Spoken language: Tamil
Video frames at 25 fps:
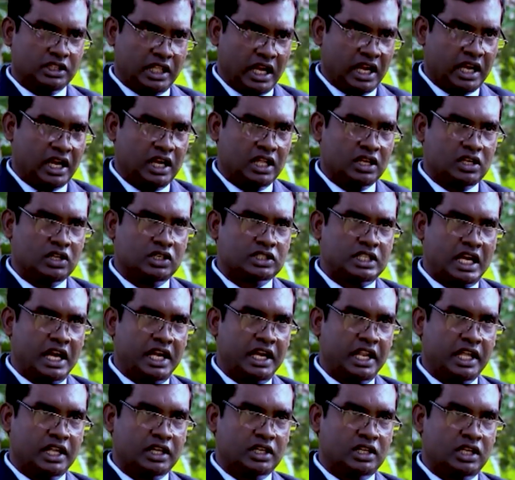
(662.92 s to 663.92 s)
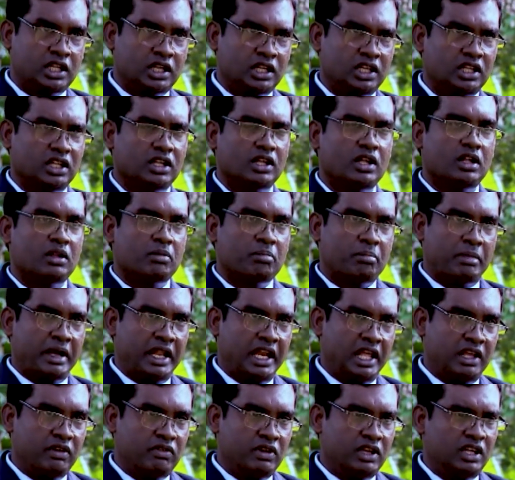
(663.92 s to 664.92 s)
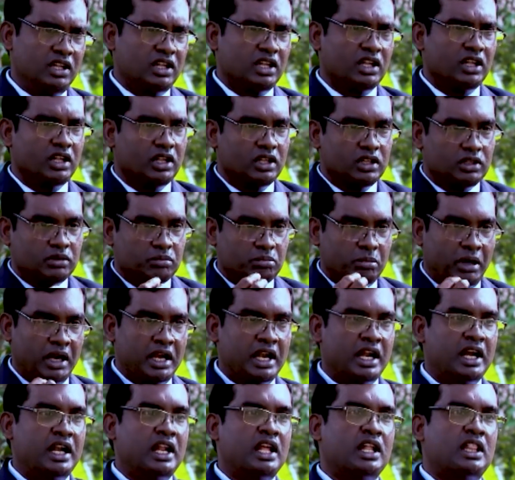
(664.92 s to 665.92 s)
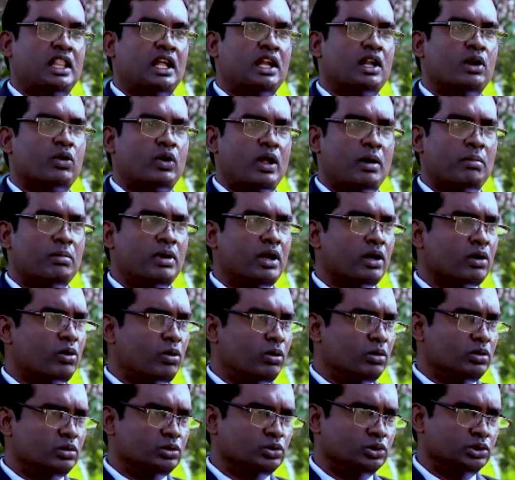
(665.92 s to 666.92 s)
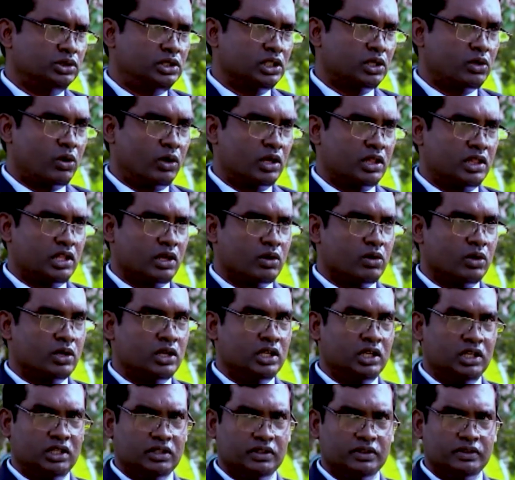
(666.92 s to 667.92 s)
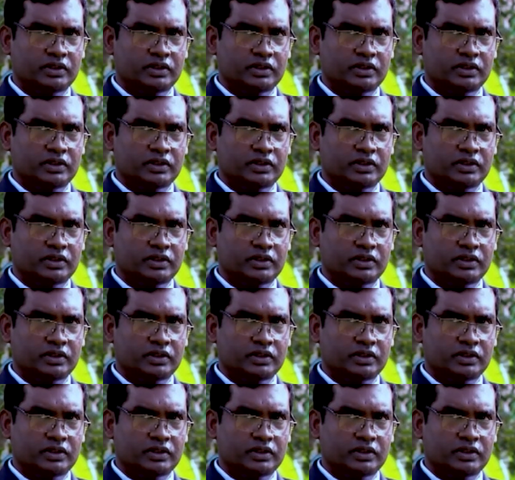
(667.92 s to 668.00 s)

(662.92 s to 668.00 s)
தங்களுக்குள் சண்டையிட்டு மனைவி மண்ணெண்ணெயை தன் உடம்பில் ஊற்றி கொளுத்தி கொண்டு